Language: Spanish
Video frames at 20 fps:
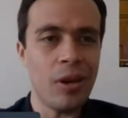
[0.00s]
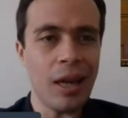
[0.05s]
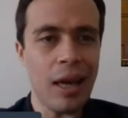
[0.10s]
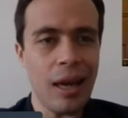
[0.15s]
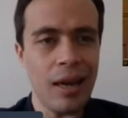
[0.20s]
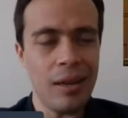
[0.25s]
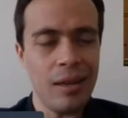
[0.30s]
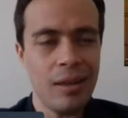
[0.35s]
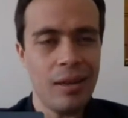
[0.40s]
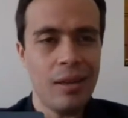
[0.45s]

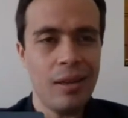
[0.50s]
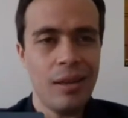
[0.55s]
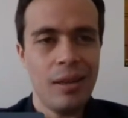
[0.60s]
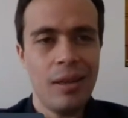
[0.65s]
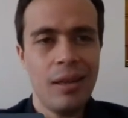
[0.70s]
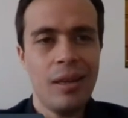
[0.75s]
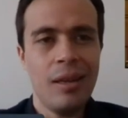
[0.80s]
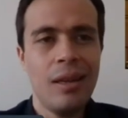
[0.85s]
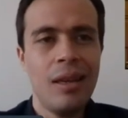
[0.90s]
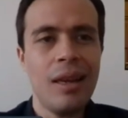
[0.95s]
Monreal
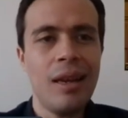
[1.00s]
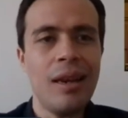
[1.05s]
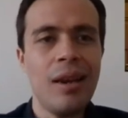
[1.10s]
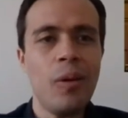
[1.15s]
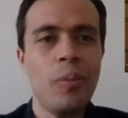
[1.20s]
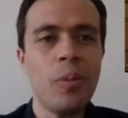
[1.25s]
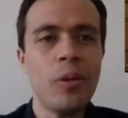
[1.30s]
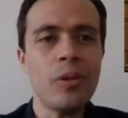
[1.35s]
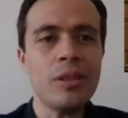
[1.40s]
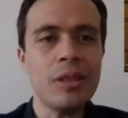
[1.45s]
y
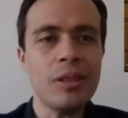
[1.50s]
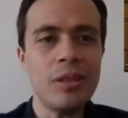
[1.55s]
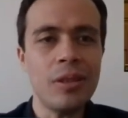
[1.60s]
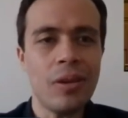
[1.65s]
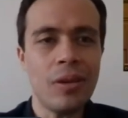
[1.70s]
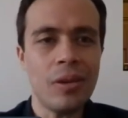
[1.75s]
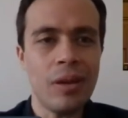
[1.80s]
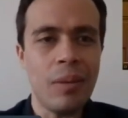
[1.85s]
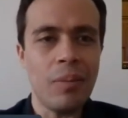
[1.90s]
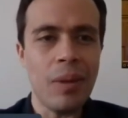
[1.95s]
la
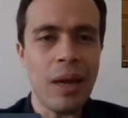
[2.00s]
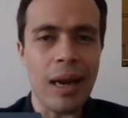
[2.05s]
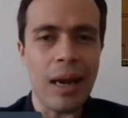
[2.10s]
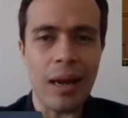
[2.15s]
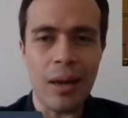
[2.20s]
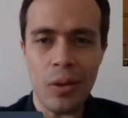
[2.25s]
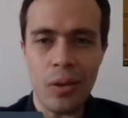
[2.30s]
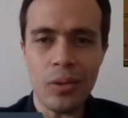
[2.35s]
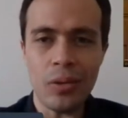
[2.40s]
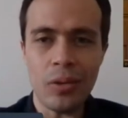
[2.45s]
oposición en
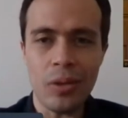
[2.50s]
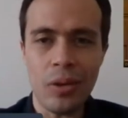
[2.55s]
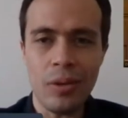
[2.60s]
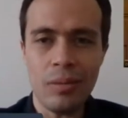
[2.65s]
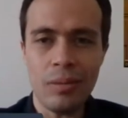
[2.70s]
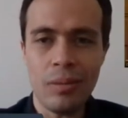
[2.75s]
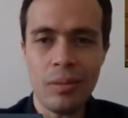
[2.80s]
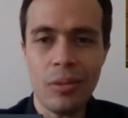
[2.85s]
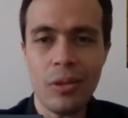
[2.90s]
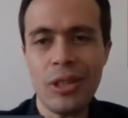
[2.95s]
Veracruz,
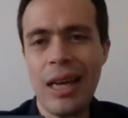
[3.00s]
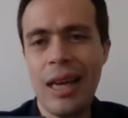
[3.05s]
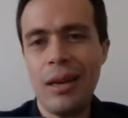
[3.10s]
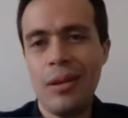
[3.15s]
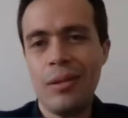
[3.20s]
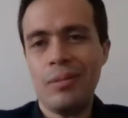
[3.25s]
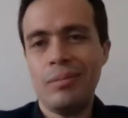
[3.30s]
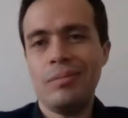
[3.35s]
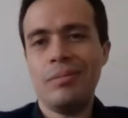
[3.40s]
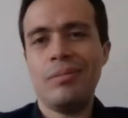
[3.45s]
¿no? O
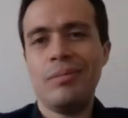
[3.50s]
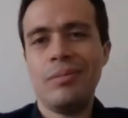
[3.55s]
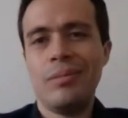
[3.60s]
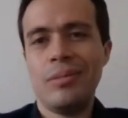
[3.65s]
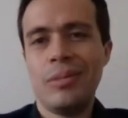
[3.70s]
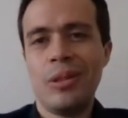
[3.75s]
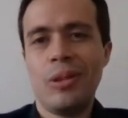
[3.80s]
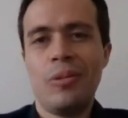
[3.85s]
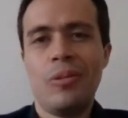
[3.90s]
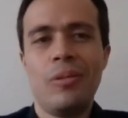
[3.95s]
sea,
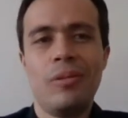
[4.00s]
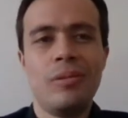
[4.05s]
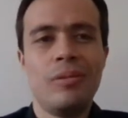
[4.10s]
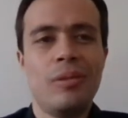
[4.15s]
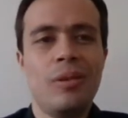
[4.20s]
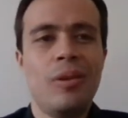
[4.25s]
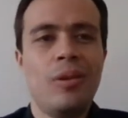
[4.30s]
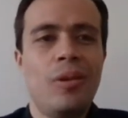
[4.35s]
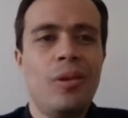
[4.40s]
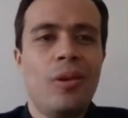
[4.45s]

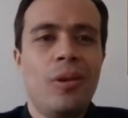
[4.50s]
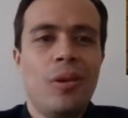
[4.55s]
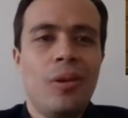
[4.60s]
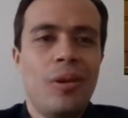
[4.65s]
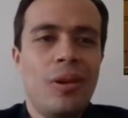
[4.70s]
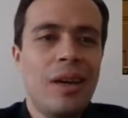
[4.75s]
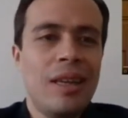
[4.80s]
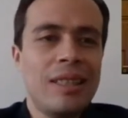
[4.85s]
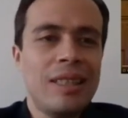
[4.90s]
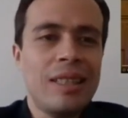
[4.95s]

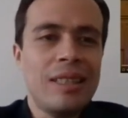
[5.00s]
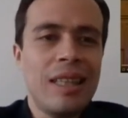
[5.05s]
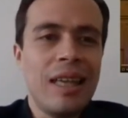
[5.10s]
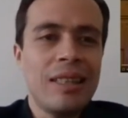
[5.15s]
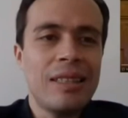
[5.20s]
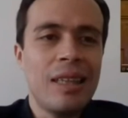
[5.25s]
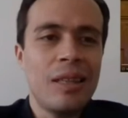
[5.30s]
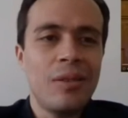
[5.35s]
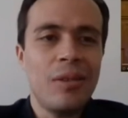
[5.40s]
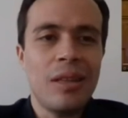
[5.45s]
o les
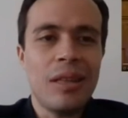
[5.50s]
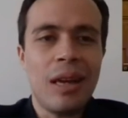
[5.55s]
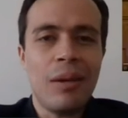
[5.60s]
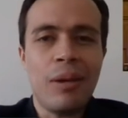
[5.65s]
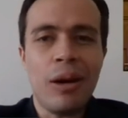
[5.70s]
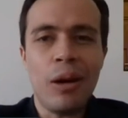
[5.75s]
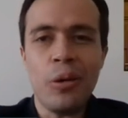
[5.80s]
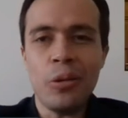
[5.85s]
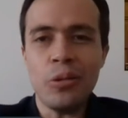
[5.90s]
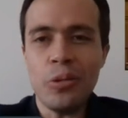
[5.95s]
está haciendo el
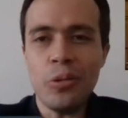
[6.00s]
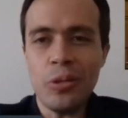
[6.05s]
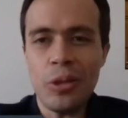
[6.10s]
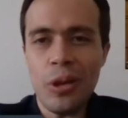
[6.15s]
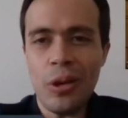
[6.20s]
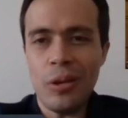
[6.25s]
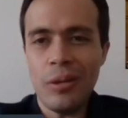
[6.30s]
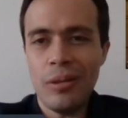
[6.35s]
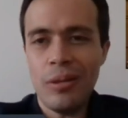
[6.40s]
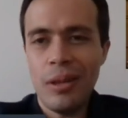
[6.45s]
trabajo
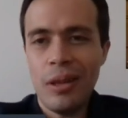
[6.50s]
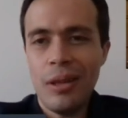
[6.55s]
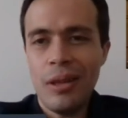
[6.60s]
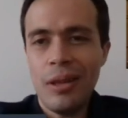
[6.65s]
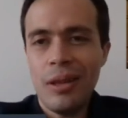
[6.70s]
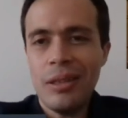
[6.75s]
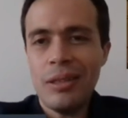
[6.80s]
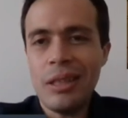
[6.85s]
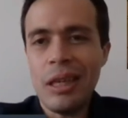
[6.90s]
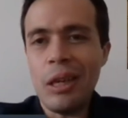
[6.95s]
sucio.
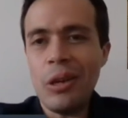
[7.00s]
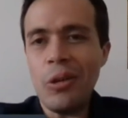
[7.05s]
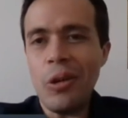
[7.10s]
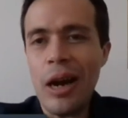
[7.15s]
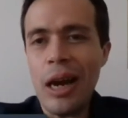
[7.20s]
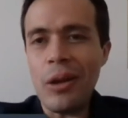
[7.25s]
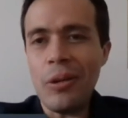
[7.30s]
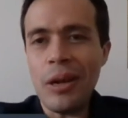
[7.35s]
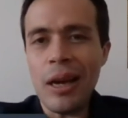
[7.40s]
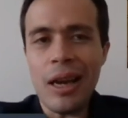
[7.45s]
Si
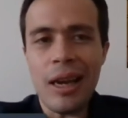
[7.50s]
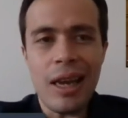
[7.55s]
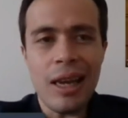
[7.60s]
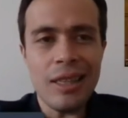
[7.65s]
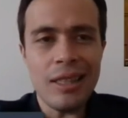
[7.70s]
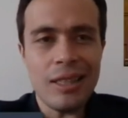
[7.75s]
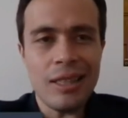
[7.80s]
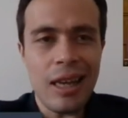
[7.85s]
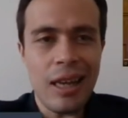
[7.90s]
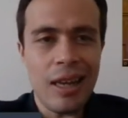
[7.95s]
no hay una
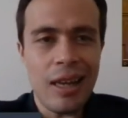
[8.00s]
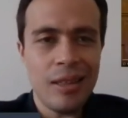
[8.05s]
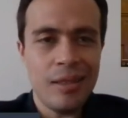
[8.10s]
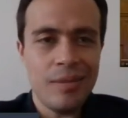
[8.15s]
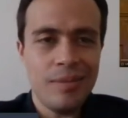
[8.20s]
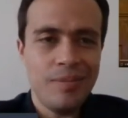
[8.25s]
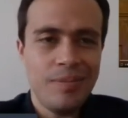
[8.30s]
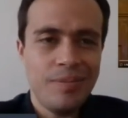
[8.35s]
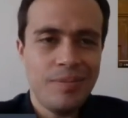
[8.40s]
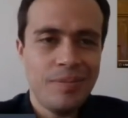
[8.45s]

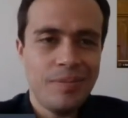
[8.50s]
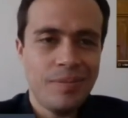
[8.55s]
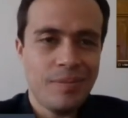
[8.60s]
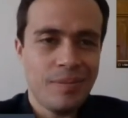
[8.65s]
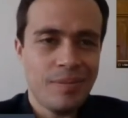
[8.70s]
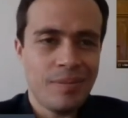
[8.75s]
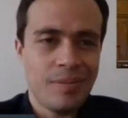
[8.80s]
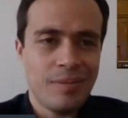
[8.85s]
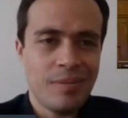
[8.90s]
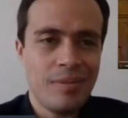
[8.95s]
alianza
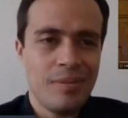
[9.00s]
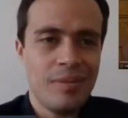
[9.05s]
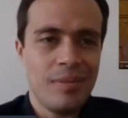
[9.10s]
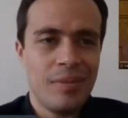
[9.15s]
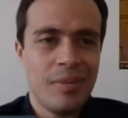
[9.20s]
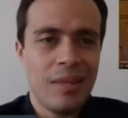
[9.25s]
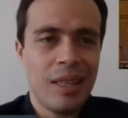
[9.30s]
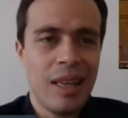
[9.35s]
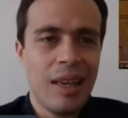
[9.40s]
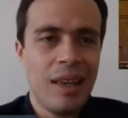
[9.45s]

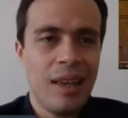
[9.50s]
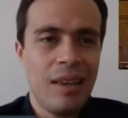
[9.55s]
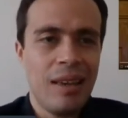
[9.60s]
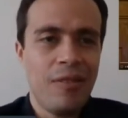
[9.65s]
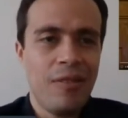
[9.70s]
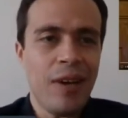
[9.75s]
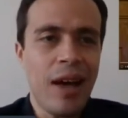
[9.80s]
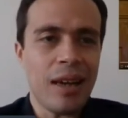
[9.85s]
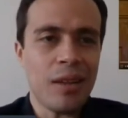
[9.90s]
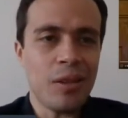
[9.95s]

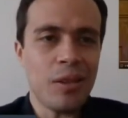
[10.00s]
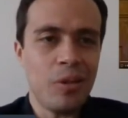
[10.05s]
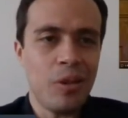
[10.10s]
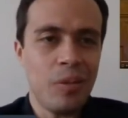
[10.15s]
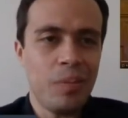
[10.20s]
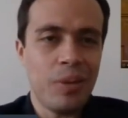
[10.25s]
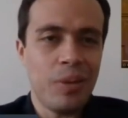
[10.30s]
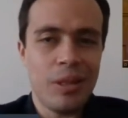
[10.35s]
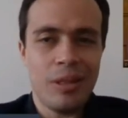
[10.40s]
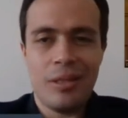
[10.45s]
de
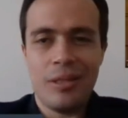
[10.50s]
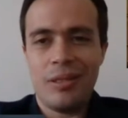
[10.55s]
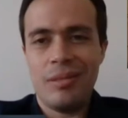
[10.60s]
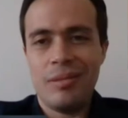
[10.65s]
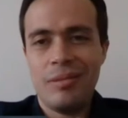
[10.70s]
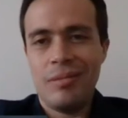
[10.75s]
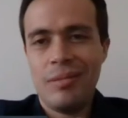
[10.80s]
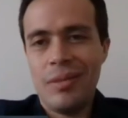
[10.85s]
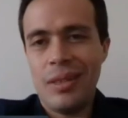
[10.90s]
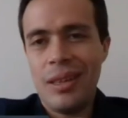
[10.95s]
facto,
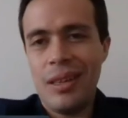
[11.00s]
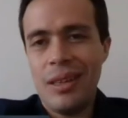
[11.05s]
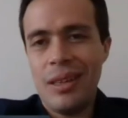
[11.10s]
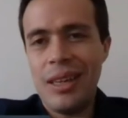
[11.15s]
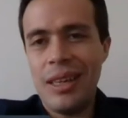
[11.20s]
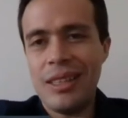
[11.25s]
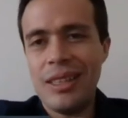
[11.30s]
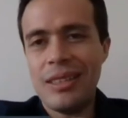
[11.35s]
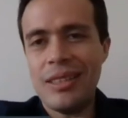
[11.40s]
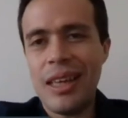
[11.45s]
pues
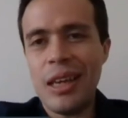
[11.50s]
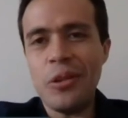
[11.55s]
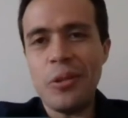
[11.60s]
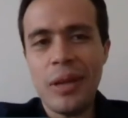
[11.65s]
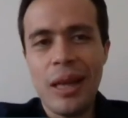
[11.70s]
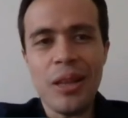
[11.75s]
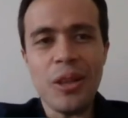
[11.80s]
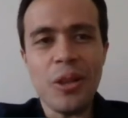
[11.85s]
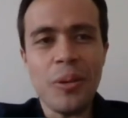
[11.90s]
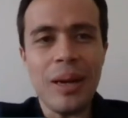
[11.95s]
les está
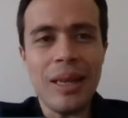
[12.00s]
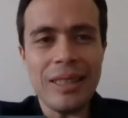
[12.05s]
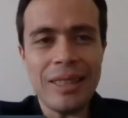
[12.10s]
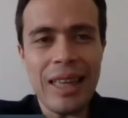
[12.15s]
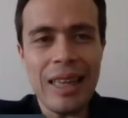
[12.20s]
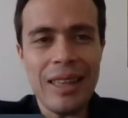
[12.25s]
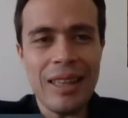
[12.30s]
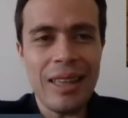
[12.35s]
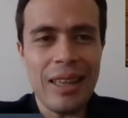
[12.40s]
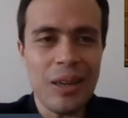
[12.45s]
ayudando
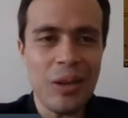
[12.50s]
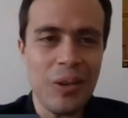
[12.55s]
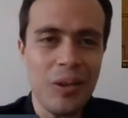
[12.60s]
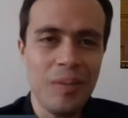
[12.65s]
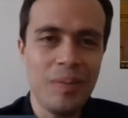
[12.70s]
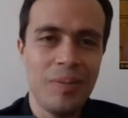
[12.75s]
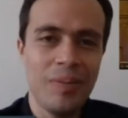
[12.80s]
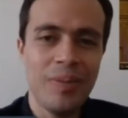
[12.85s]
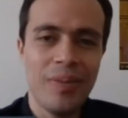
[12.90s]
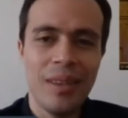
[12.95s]
bastante,
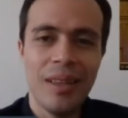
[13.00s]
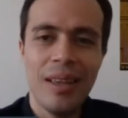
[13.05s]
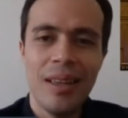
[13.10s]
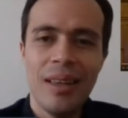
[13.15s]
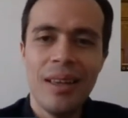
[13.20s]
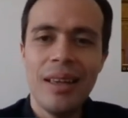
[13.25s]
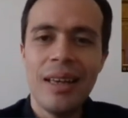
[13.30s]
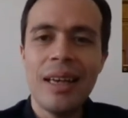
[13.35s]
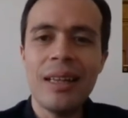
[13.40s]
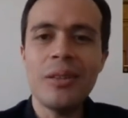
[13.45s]
¿no?
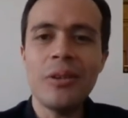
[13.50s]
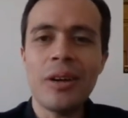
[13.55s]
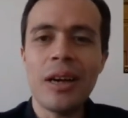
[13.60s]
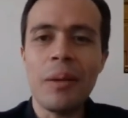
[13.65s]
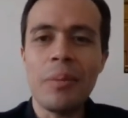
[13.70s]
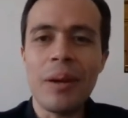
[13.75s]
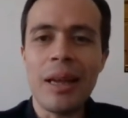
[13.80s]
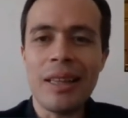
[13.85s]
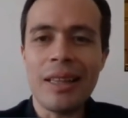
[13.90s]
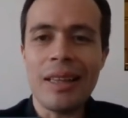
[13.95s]
Es lo
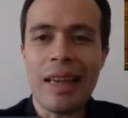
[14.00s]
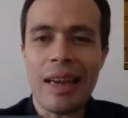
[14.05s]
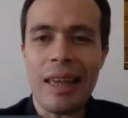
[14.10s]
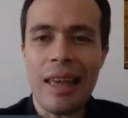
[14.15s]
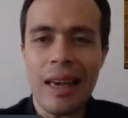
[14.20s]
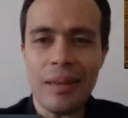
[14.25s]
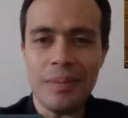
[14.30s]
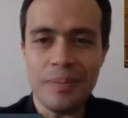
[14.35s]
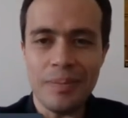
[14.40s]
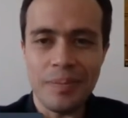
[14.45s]
que
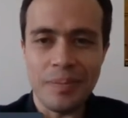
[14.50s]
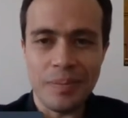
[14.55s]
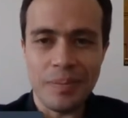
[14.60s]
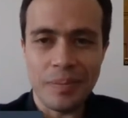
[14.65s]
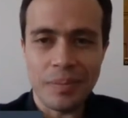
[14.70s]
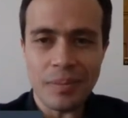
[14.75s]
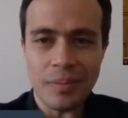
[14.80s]
plantearía.